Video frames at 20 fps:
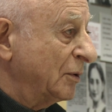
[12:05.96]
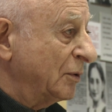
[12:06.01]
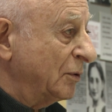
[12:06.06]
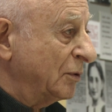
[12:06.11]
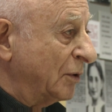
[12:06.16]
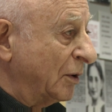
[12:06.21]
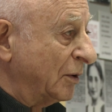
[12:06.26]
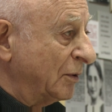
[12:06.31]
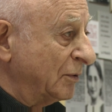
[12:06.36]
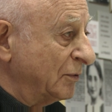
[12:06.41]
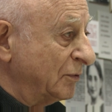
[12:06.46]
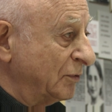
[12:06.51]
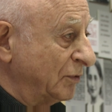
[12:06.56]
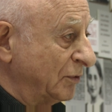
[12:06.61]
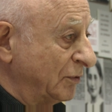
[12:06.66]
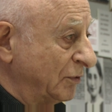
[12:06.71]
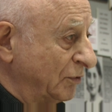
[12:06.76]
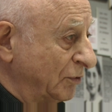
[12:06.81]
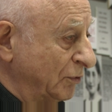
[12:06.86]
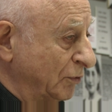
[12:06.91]

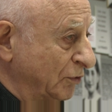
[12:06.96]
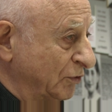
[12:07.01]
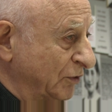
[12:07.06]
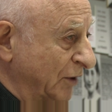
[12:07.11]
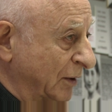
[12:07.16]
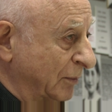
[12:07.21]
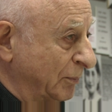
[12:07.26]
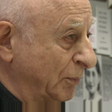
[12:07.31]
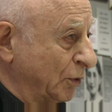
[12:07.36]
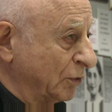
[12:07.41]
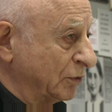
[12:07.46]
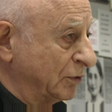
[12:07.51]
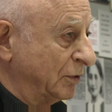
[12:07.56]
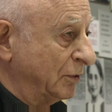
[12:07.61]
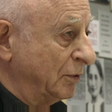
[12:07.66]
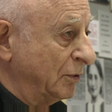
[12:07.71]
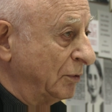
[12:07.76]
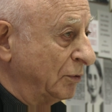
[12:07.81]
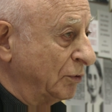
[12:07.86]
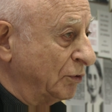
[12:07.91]
de, chaque porte,
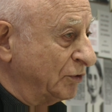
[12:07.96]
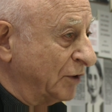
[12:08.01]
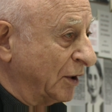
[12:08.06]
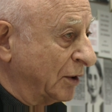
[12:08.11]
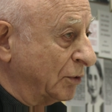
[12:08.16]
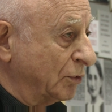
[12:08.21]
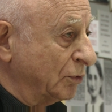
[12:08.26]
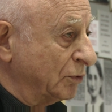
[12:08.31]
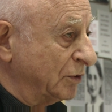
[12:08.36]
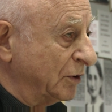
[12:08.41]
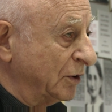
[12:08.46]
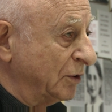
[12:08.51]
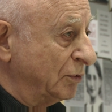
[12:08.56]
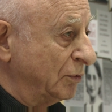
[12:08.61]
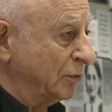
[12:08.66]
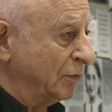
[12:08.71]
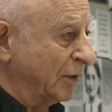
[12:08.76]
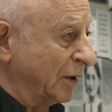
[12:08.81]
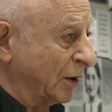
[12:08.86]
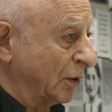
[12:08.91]
de chaque côté
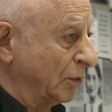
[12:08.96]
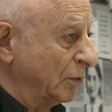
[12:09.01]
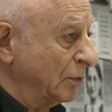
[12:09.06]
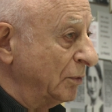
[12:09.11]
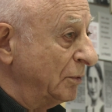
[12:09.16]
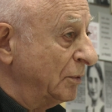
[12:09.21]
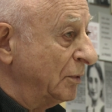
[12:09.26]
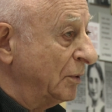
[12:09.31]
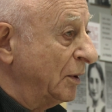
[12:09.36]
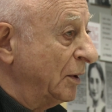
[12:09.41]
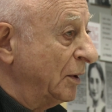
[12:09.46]
du wagon.